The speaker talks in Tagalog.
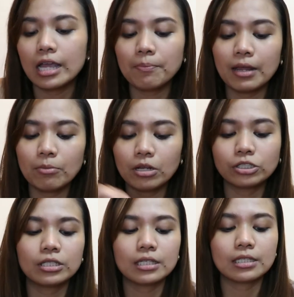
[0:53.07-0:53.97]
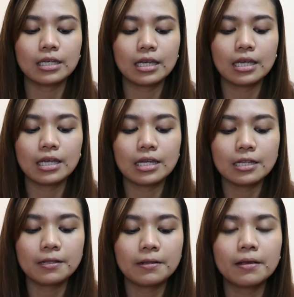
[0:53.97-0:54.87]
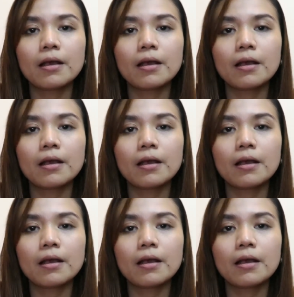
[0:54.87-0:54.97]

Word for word: I-apply mo lang siya sa skin.